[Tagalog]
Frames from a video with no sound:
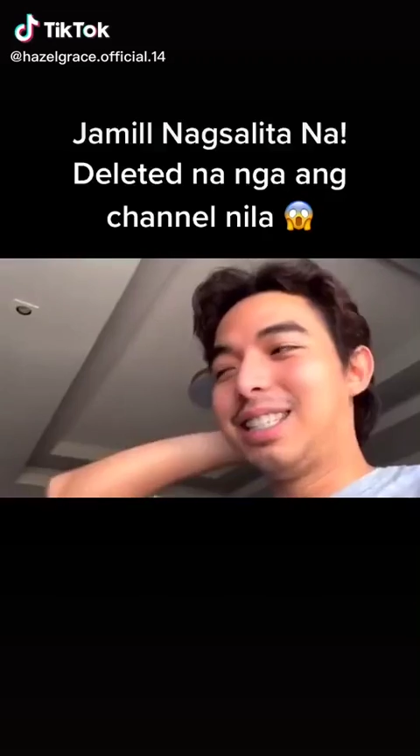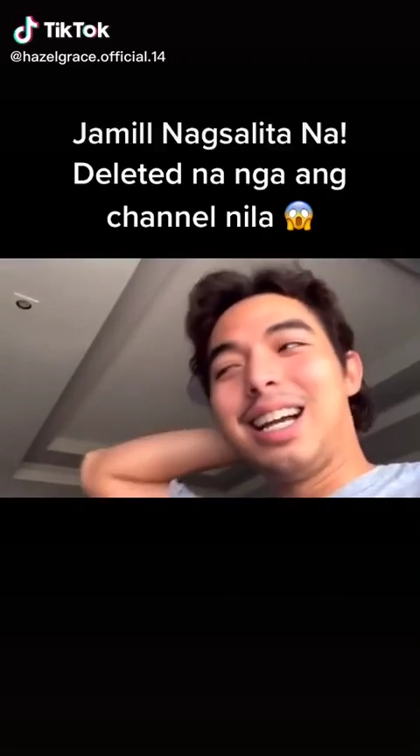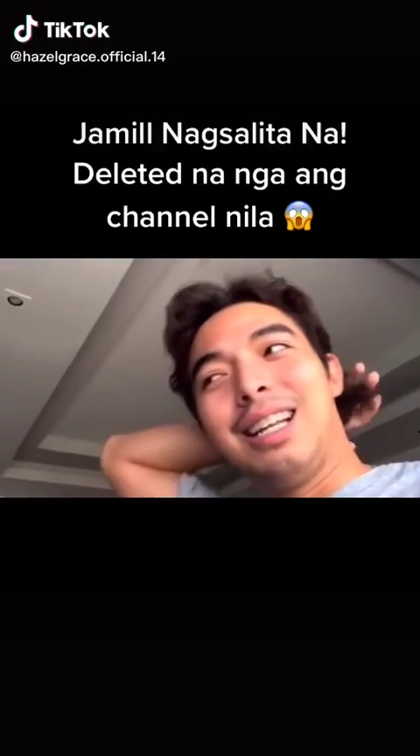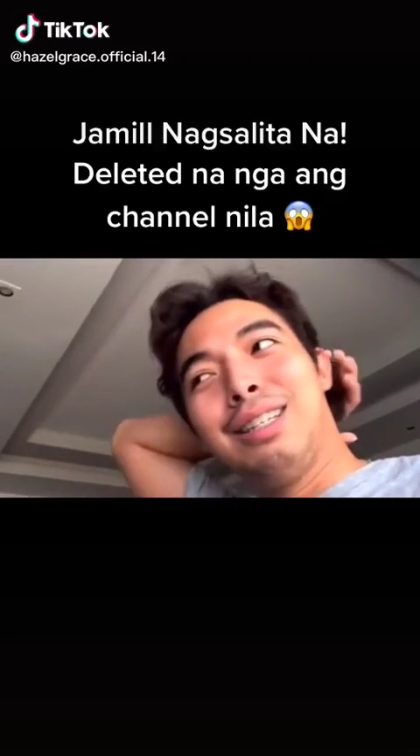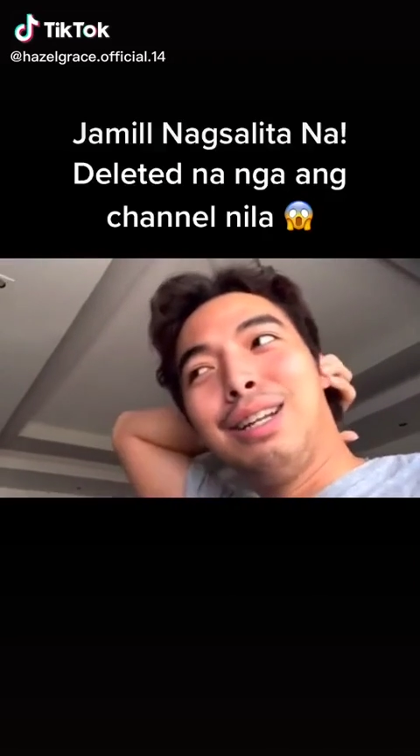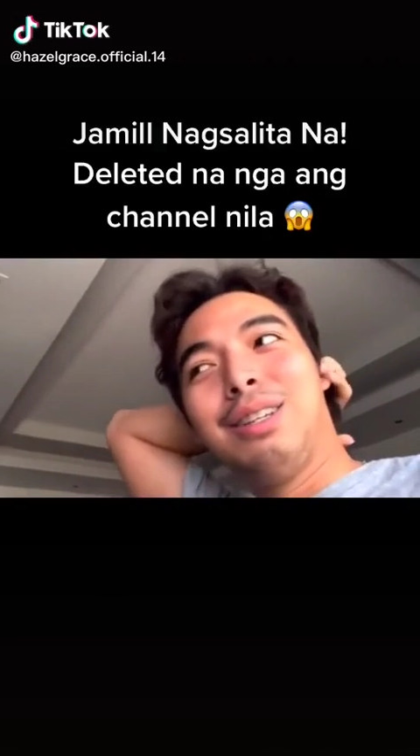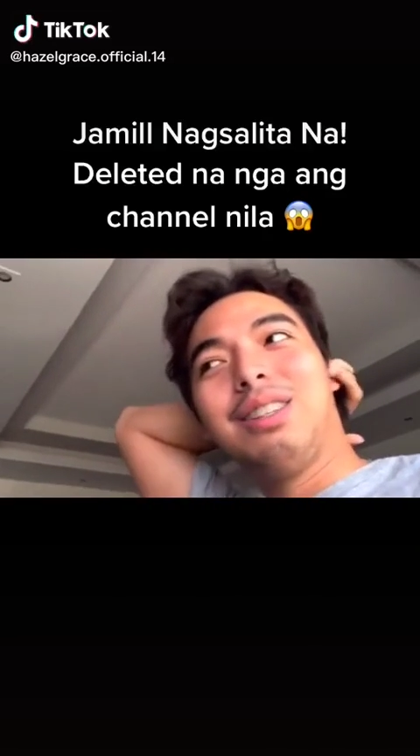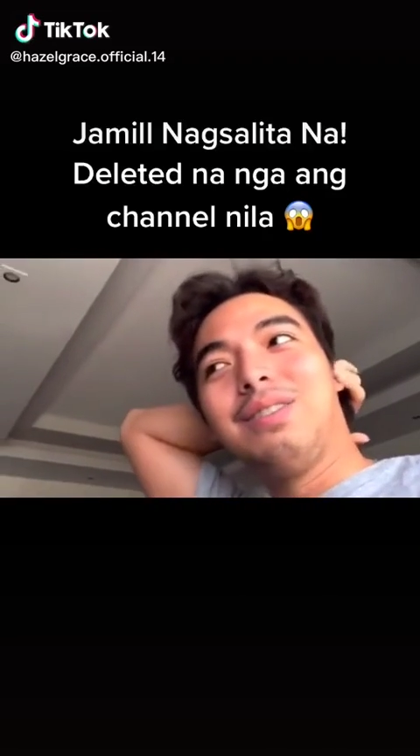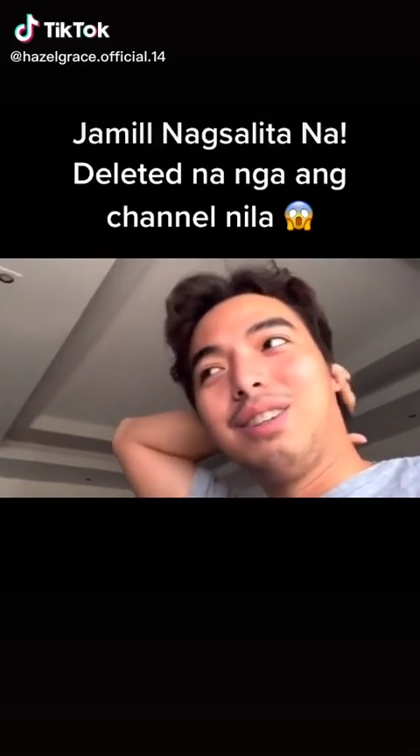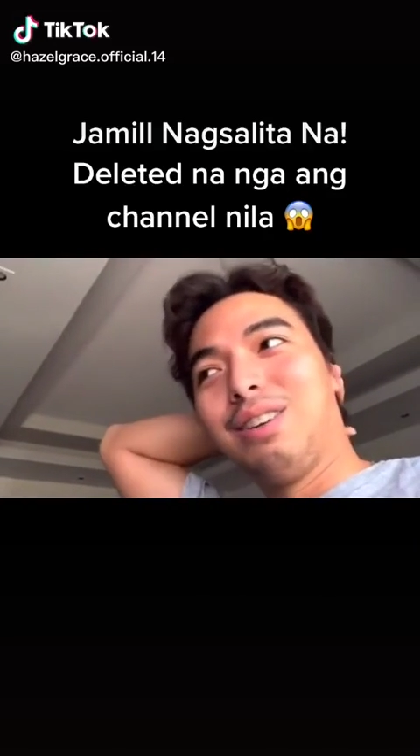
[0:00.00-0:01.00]

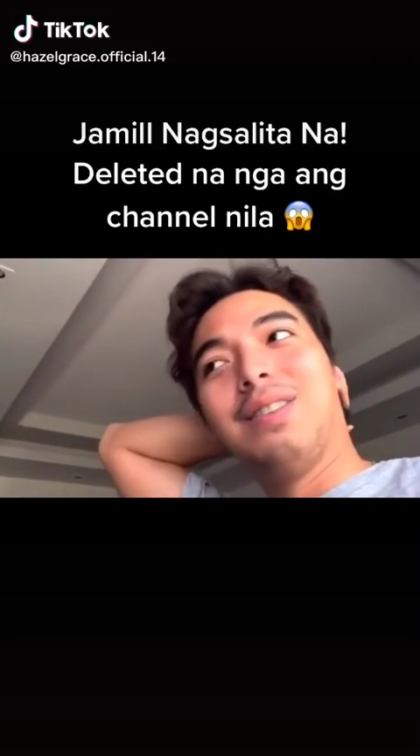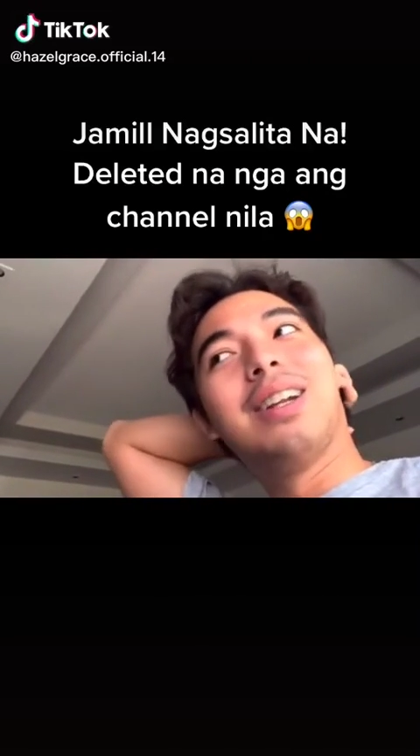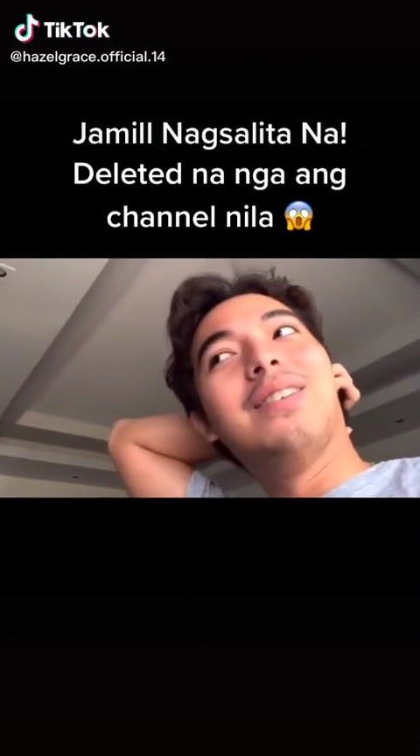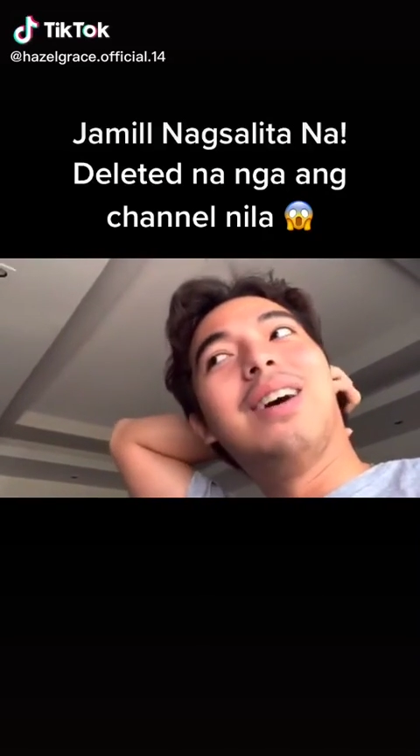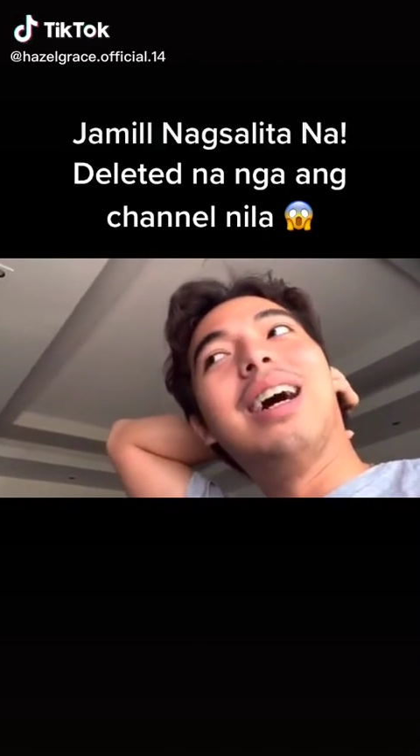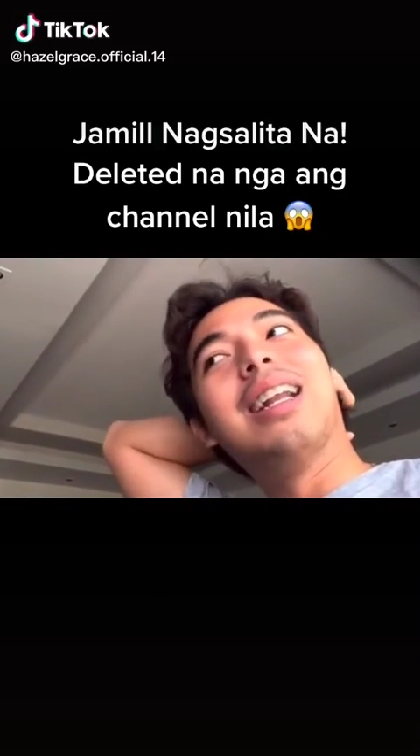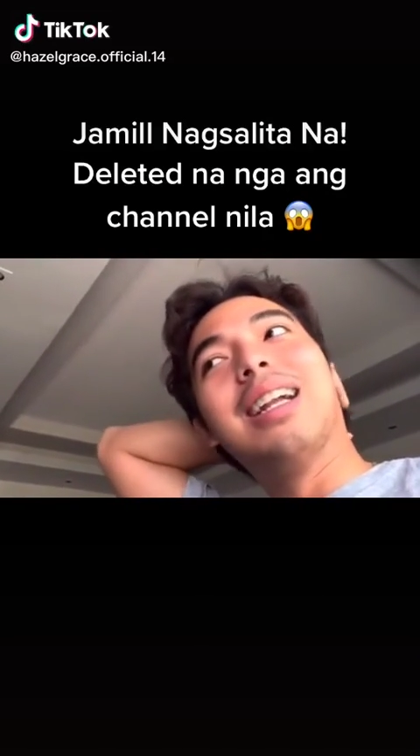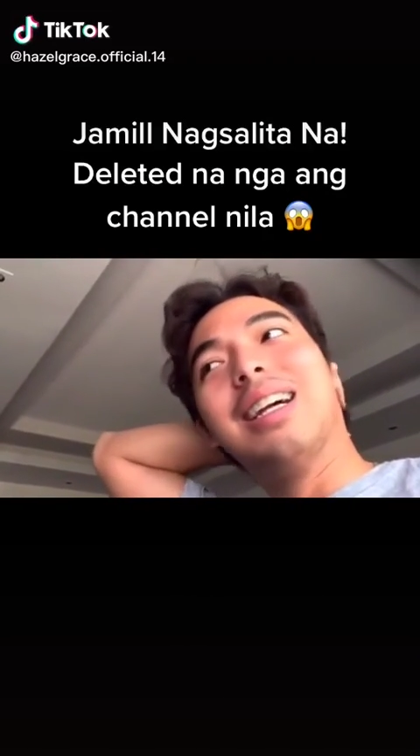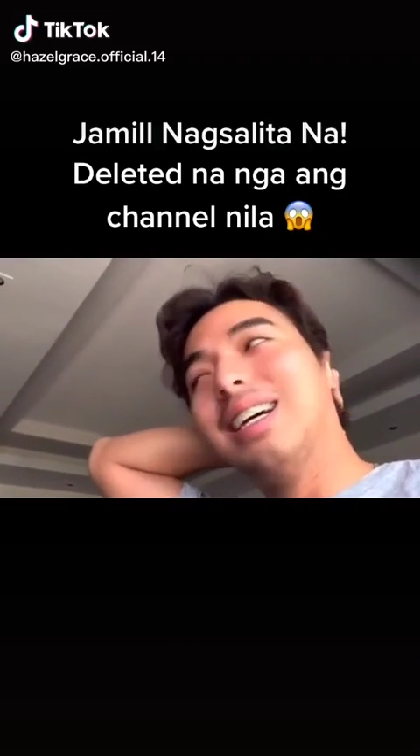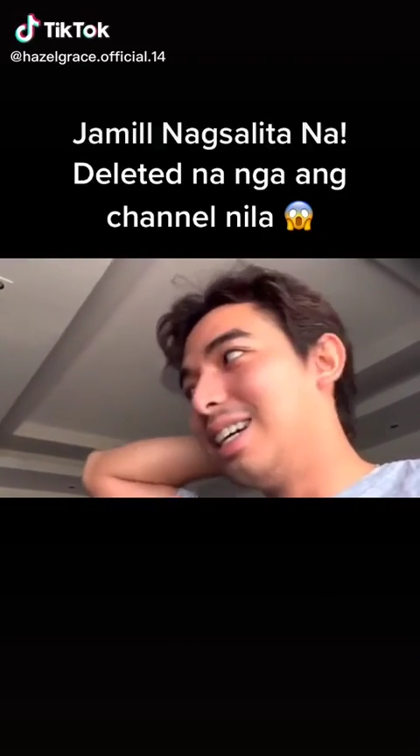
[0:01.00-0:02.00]
Channels, pero Marimar.